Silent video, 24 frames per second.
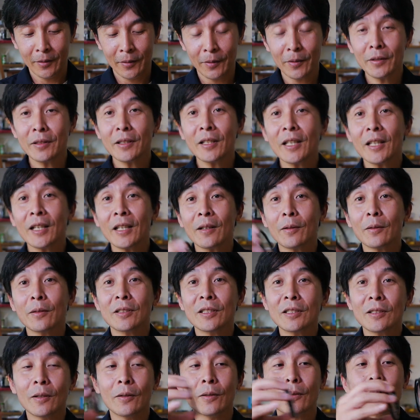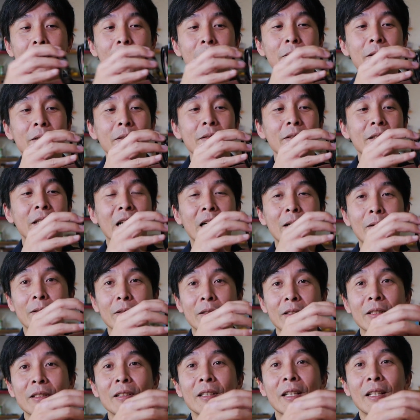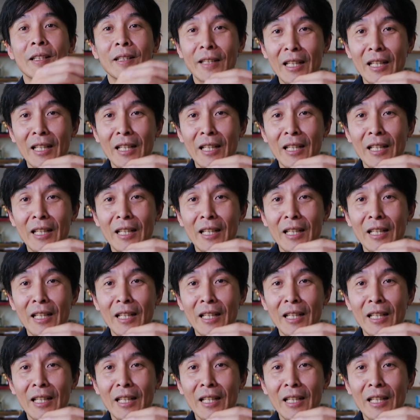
これでこっちの保護フィルターをつけ